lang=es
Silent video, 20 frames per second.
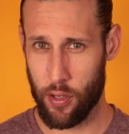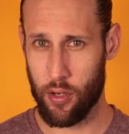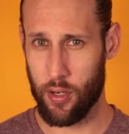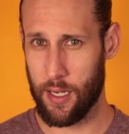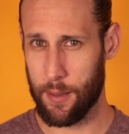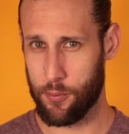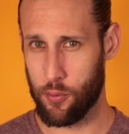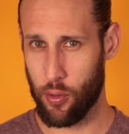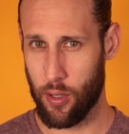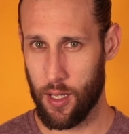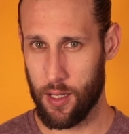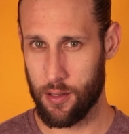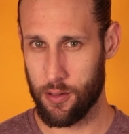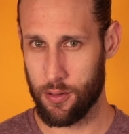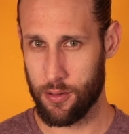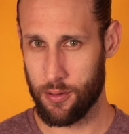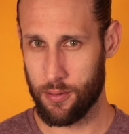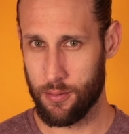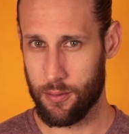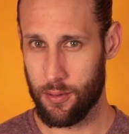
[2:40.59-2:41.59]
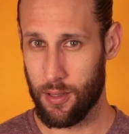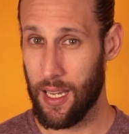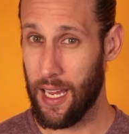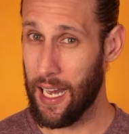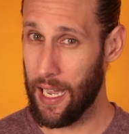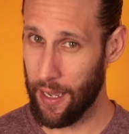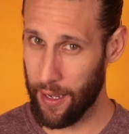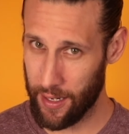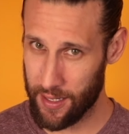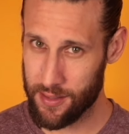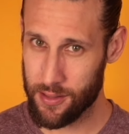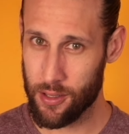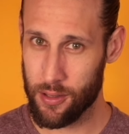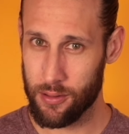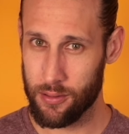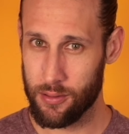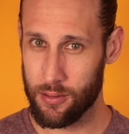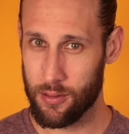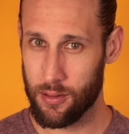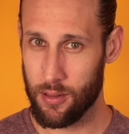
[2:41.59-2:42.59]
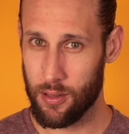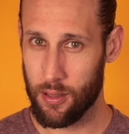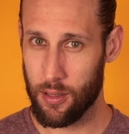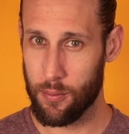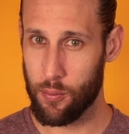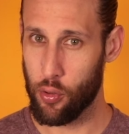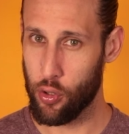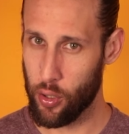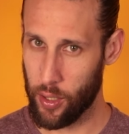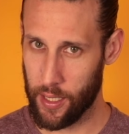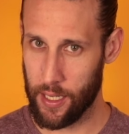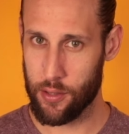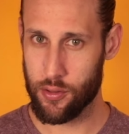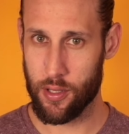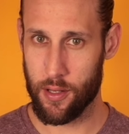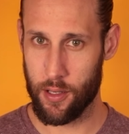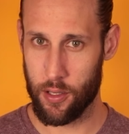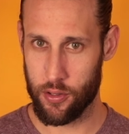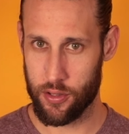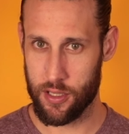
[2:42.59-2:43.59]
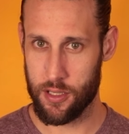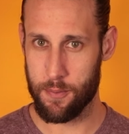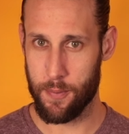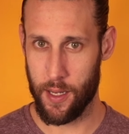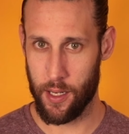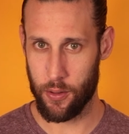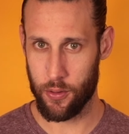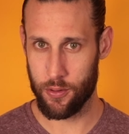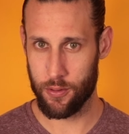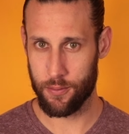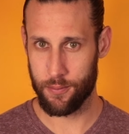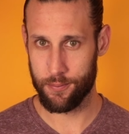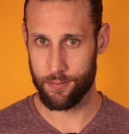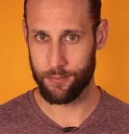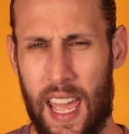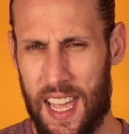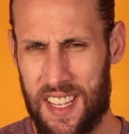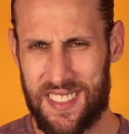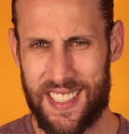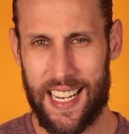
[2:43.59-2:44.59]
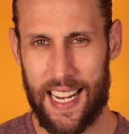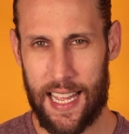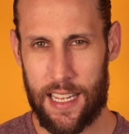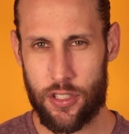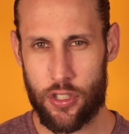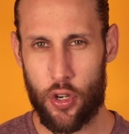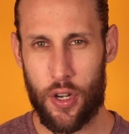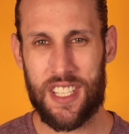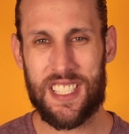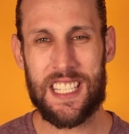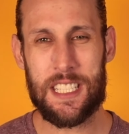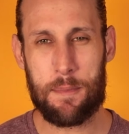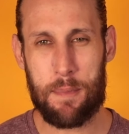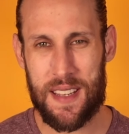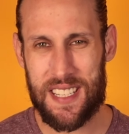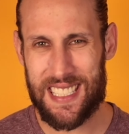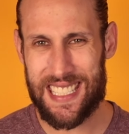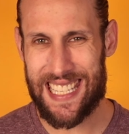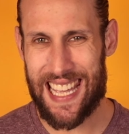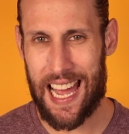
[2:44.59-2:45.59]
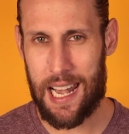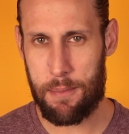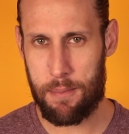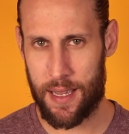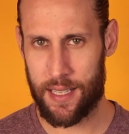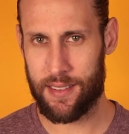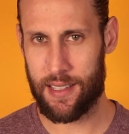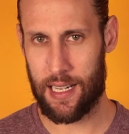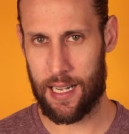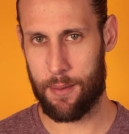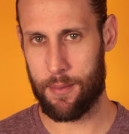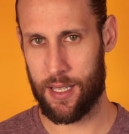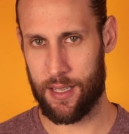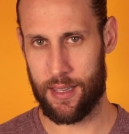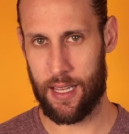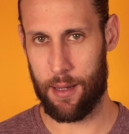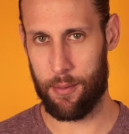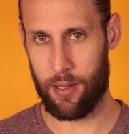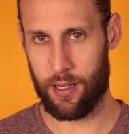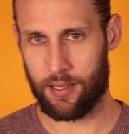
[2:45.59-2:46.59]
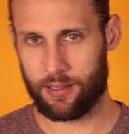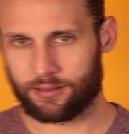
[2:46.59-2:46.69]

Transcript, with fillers: fueron capturados. El resto murió a causa de los disparos. Este caso es especialmente lamentable,